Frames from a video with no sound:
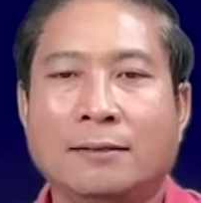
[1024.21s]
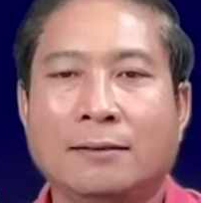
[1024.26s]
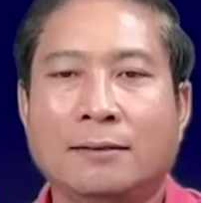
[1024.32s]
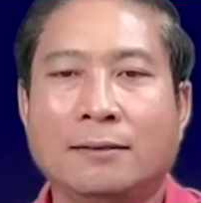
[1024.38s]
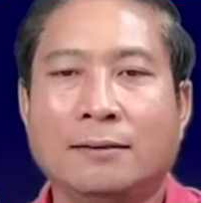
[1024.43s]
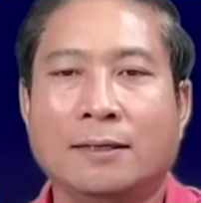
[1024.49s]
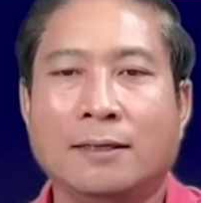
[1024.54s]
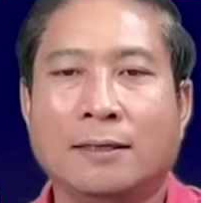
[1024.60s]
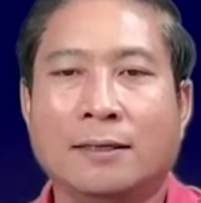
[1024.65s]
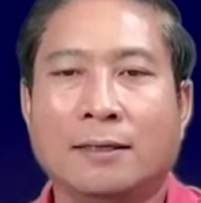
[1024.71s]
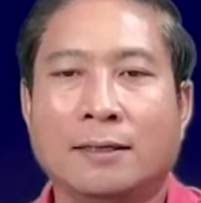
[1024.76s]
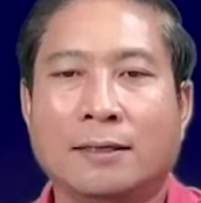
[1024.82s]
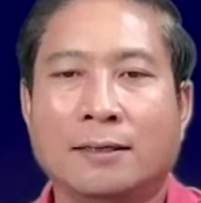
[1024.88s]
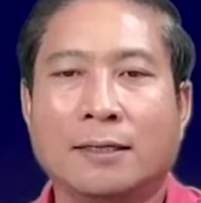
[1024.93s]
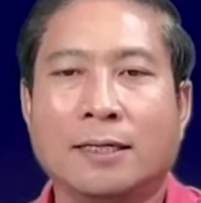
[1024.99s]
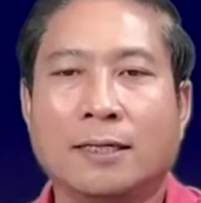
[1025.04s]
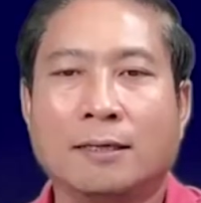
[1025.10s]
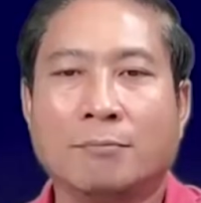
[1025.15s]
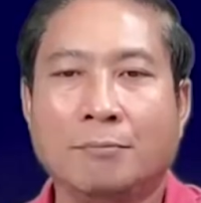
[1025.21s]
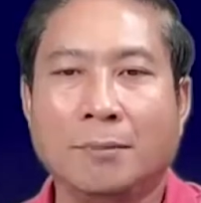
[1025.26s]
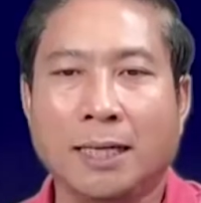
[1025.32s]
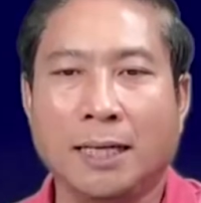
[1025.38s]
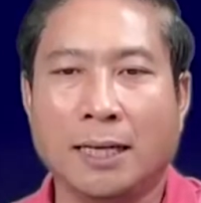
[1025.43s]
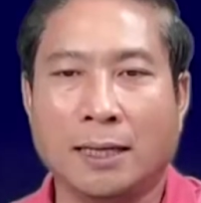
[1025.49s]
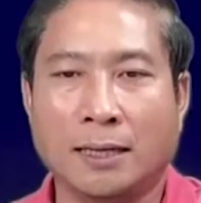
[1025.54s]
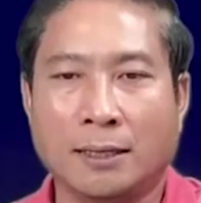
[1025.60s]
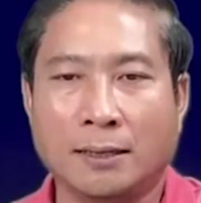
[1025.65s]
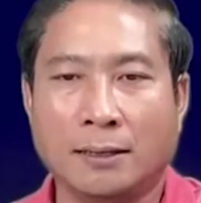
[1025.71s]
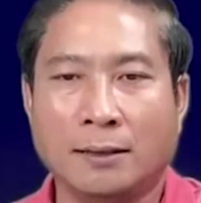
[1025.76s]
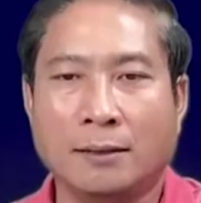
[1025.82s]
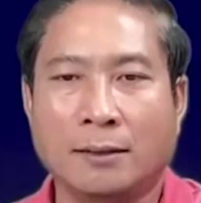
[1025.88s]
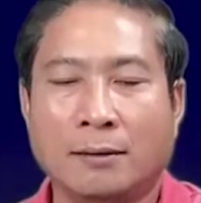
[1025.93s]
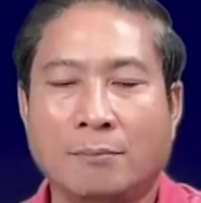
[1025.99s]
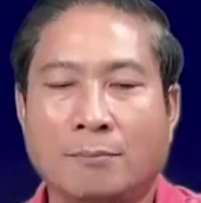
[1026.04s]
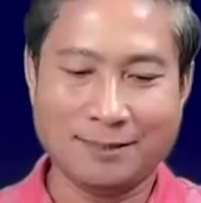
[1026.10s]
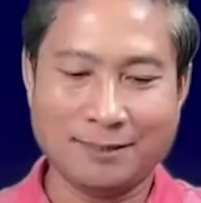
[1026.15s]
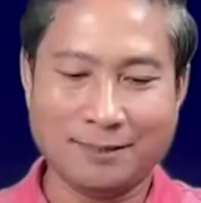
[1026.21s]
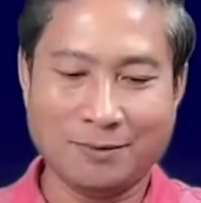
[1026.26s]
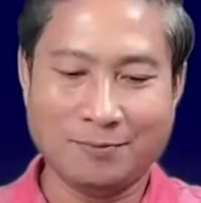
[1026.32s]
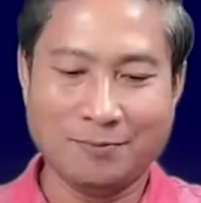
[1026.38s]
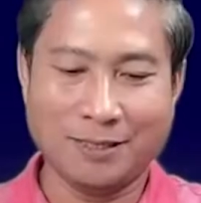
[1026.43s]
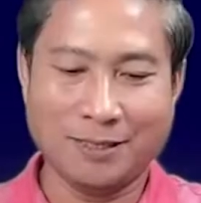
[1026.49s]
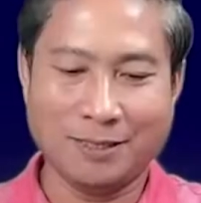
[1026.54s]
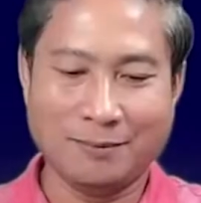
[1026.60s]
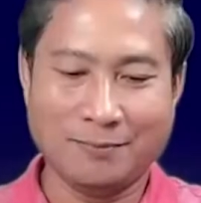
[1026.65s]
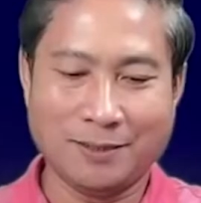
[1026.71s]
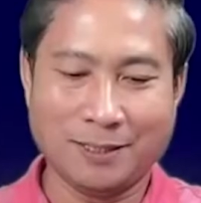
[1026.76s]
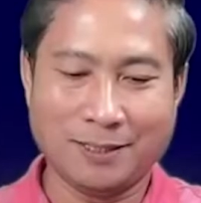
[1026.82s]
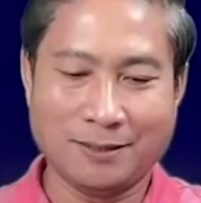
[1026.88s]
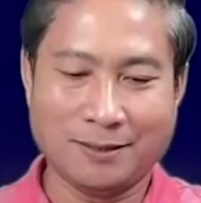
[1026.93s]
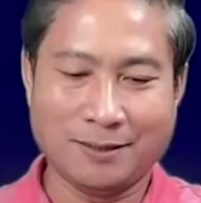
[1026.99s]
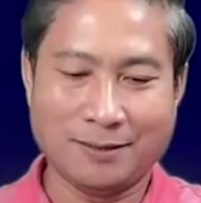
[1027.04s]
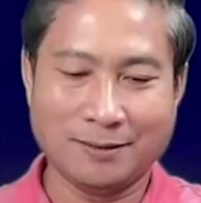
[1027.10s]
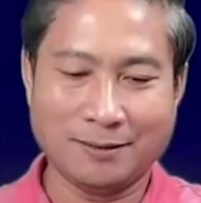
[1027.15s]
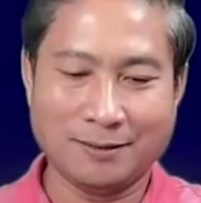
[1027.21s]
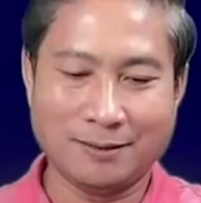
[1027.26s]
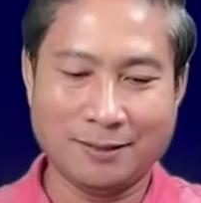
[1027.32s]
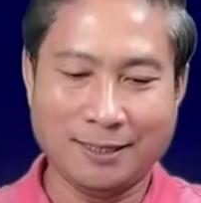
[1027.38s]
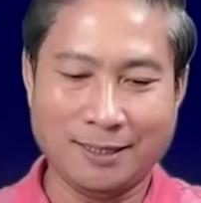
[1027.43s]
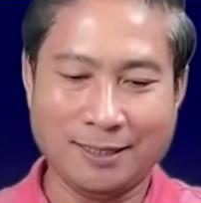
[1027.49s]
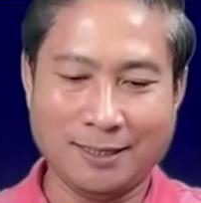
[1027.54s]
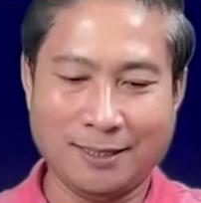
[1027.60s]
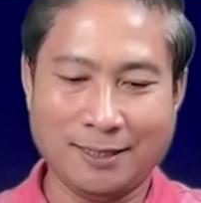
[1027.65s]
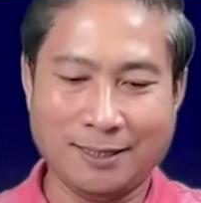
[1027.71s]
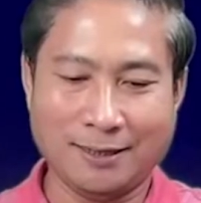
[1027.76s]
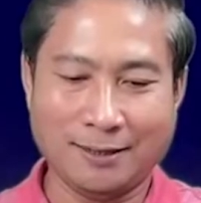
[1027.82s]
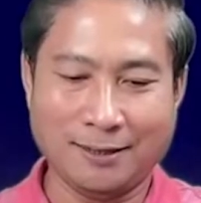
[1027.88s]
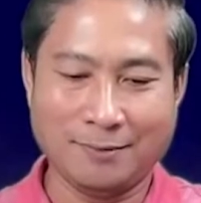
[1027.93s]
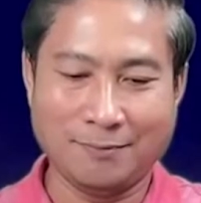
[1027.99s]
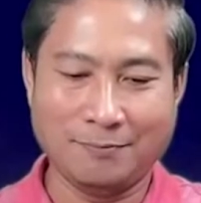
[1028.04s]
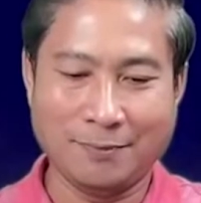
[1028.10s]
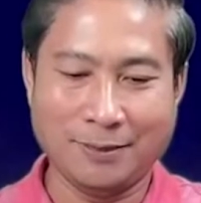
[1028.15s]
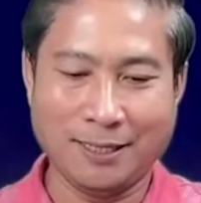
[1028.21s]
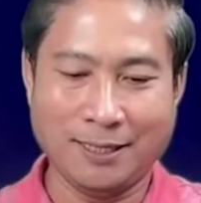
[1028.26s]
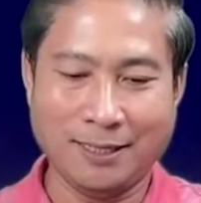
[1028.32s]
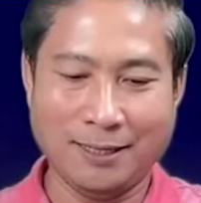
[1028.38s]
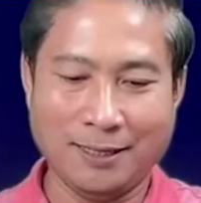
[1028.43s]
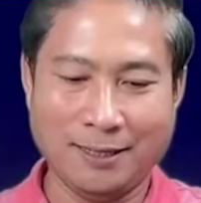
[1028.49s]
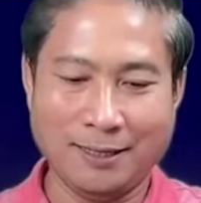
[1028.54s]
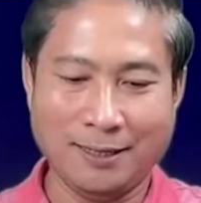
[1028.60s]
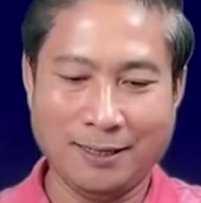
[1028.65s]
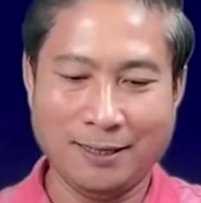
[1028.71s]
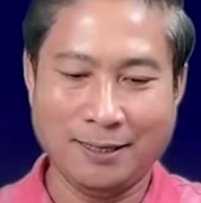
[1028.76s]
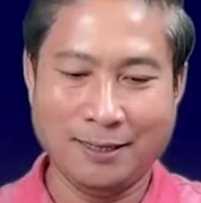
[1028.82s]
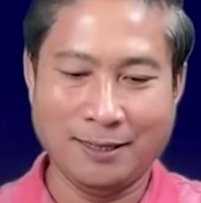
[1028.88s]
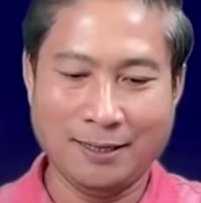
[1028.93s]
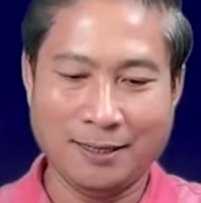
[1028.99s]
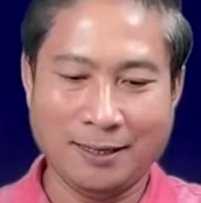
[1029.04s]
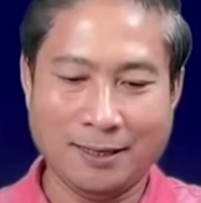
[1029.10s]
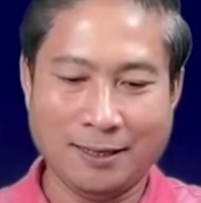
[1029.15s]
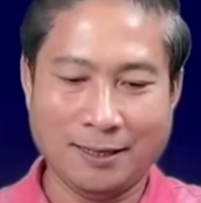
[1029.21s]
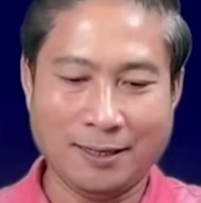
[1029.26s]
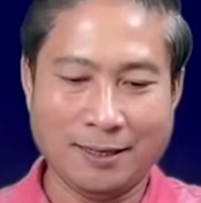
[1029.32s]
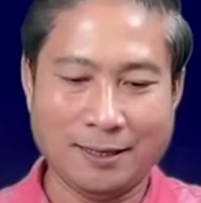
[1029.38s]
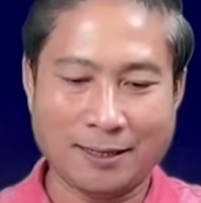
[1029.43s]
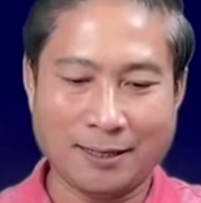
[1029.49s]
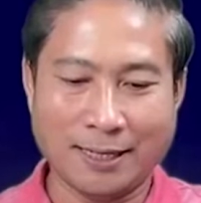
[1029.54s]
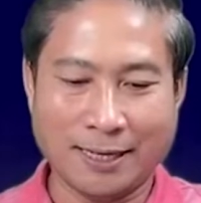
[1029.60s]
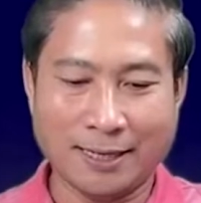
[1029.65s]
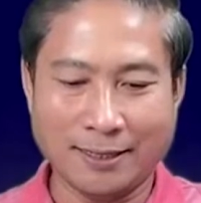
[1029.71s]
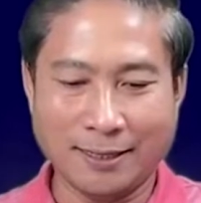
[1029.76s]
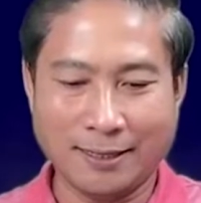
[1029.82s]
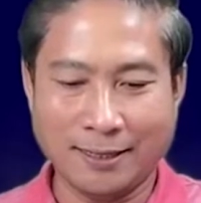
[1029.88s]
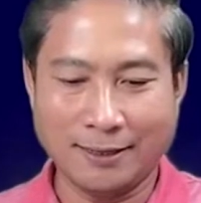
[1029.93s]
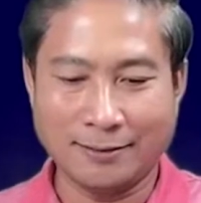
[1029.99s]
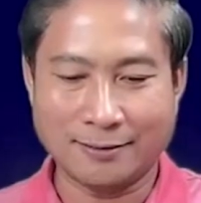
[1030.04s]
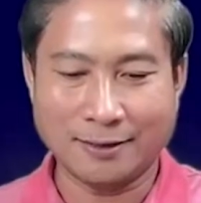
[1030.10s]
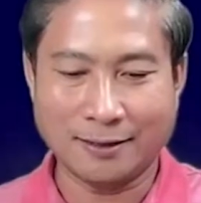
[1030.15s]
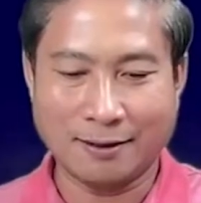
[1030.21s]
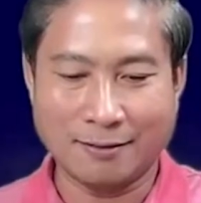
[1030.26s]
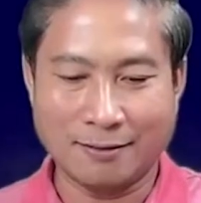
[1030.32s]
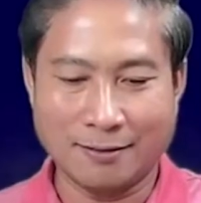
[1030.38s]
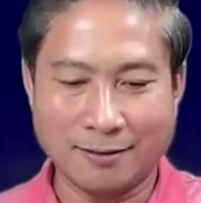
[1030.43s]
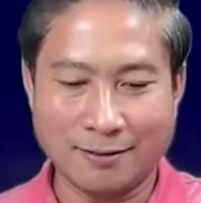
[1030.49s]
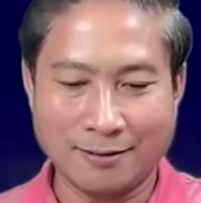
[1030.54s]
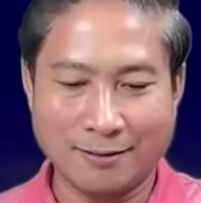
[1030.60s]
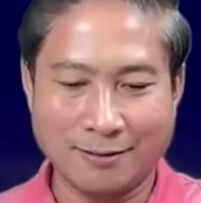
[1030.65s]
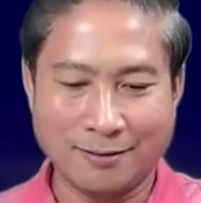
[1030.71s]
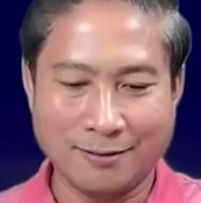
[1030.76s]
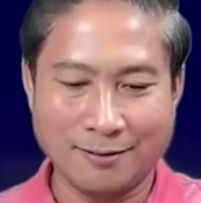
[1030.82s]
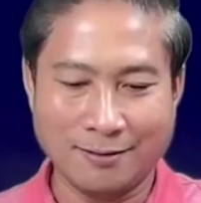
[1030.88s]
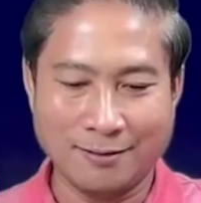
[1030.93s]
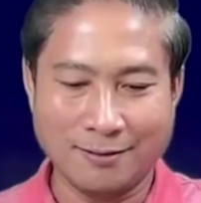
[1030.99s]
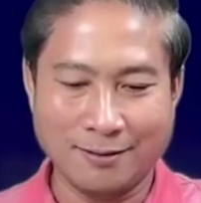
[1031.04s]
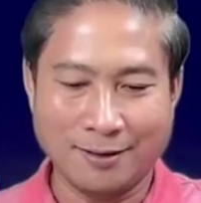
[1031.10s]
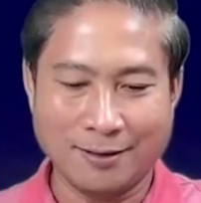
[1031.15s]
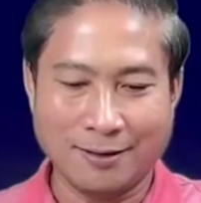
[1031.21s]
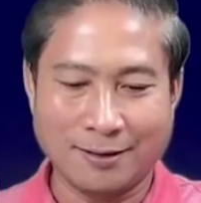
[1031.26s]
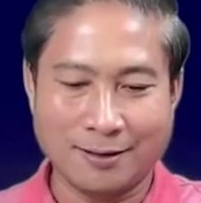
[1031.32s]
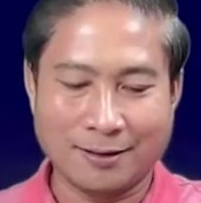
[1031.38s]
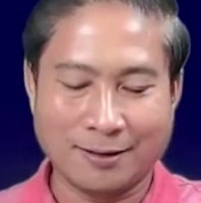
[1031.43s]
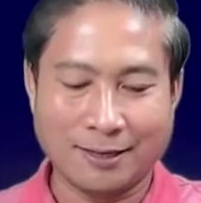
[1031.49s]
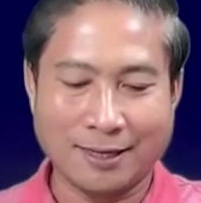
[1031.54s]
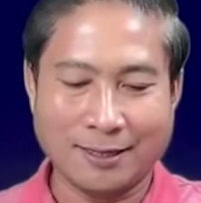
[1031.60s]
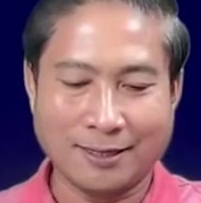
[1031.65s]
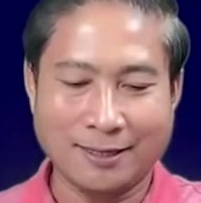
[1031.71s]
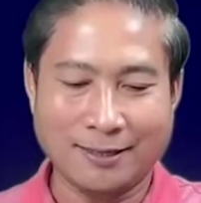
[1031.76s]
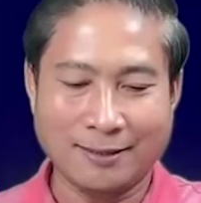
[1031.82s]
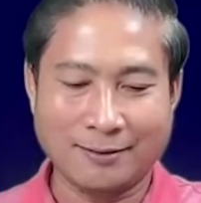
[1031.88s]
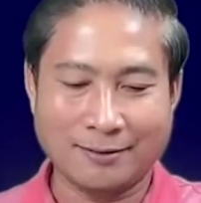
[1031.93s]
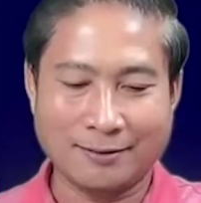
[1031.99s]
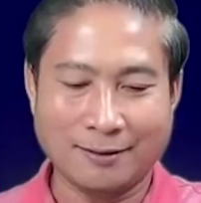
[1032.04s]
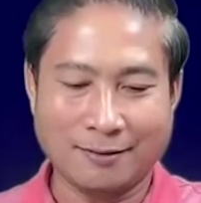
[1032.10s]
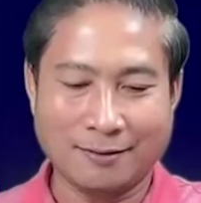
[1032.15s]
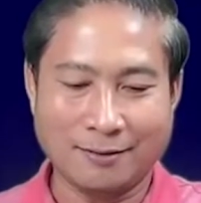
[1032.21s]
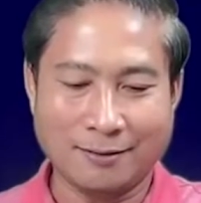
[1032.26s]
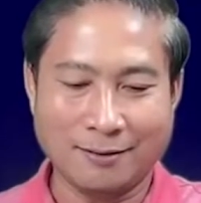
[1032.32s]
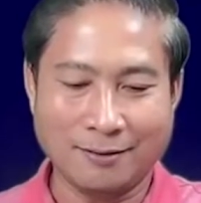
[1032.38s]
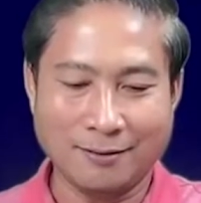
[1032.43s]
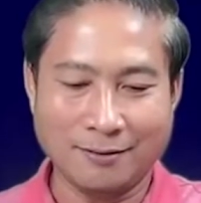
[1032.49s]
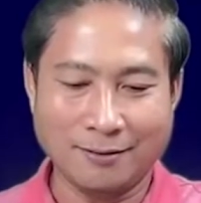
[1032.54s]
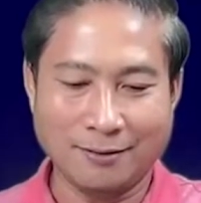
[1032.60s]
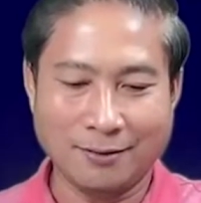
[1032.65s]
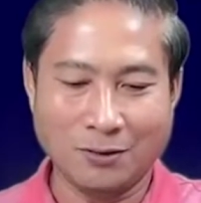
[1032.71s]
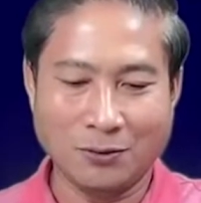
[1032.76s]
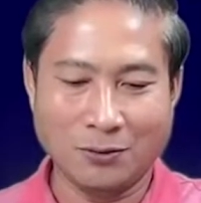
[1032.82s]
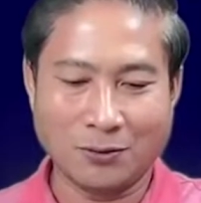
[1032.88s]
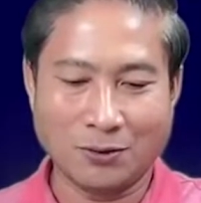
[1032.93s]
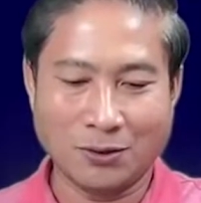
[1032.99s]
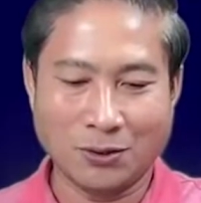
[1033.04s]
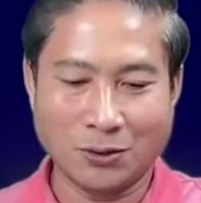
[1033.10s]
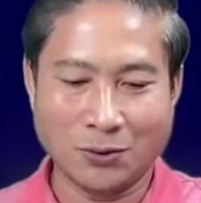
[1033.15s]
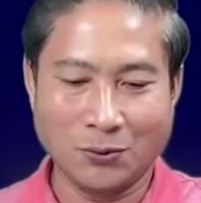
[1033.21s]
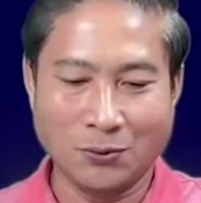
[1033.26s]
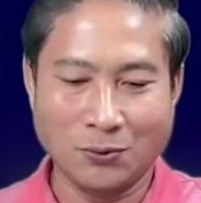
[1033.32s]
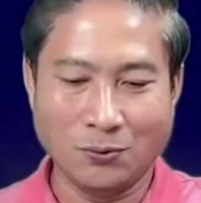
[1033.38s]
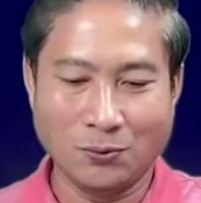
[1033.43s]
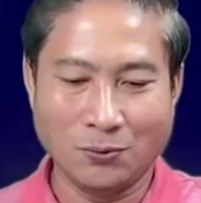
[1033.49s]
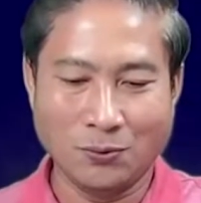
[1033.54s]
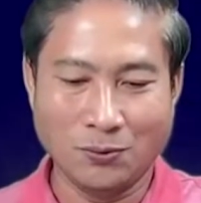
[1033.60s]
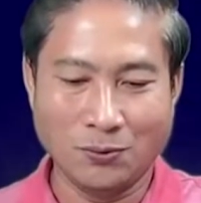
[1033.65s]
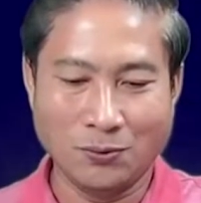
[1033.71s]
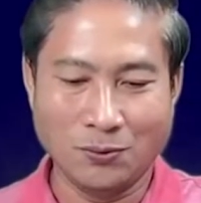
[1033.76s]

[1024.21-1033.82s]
cứ thiệt mía xong mơ mà đòn thì ní đàn ni song đàn ni song lục cru